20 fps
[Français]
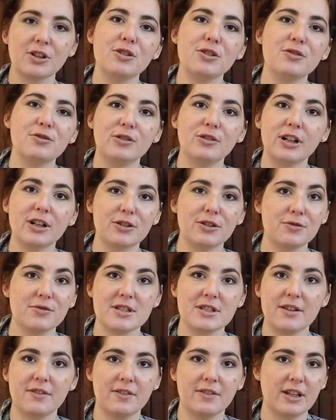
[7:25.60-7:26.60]
Une fois que
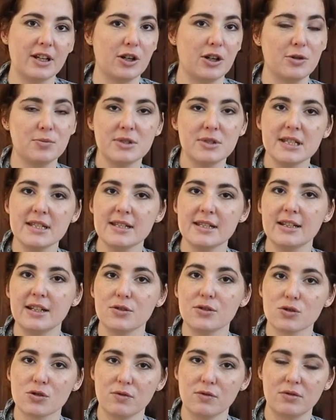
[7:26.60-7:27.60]
vous avez une petite idée
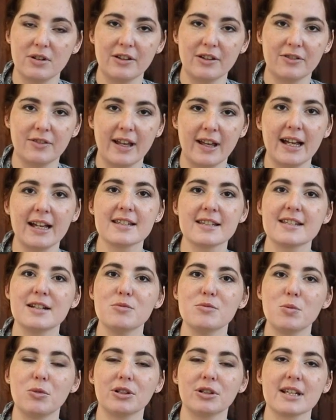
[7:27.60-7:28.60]
de ce que vous voulez faire, c'est
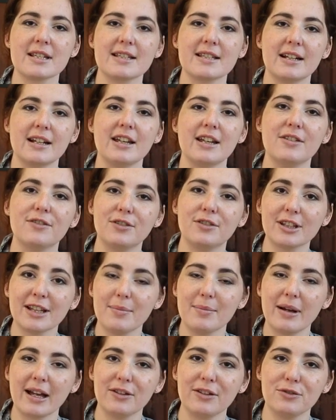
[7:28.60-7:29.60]
le moment d'installer votre
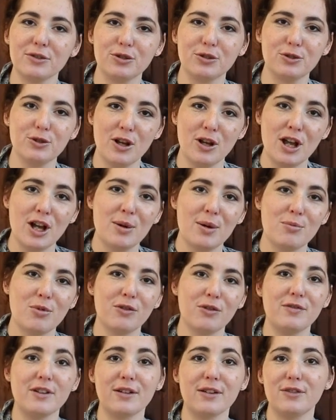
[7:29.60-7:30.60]
appareil photo
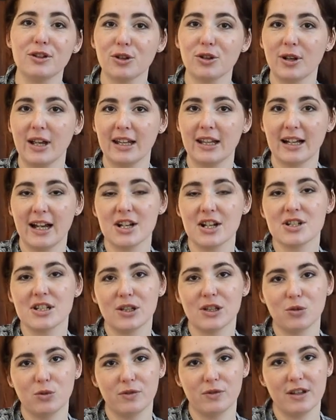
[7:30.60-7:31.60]
pour faire votre cadrage
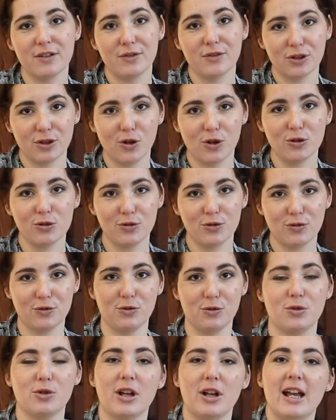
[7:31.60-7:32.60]
et trouver votre angle de
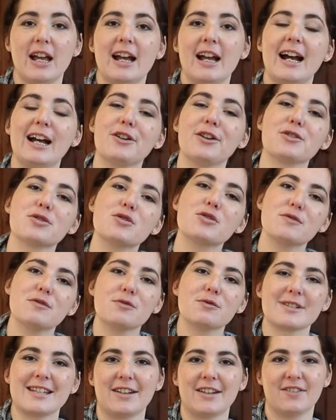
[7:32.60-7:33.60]
vue. Alors ce que je vous
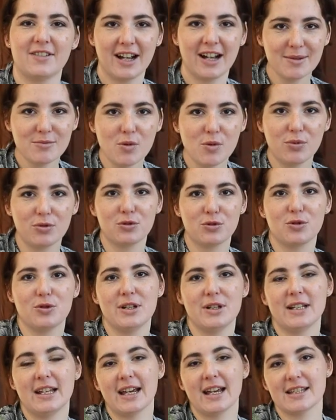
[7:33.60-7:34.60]
conseille vraiment pour le
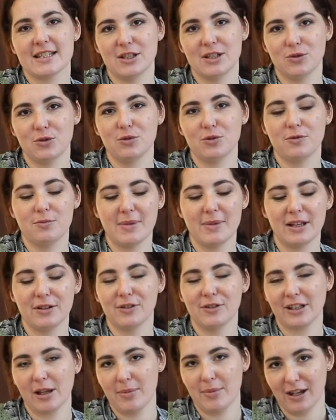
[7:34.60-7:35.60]
culinaire, c'est de mettre
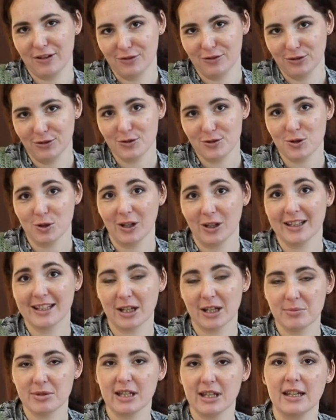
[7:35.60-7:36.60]
votre appareil photo sur un
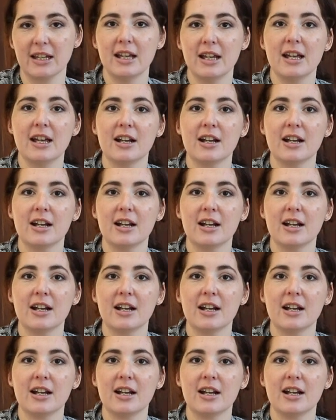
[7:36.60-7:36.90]
trépied.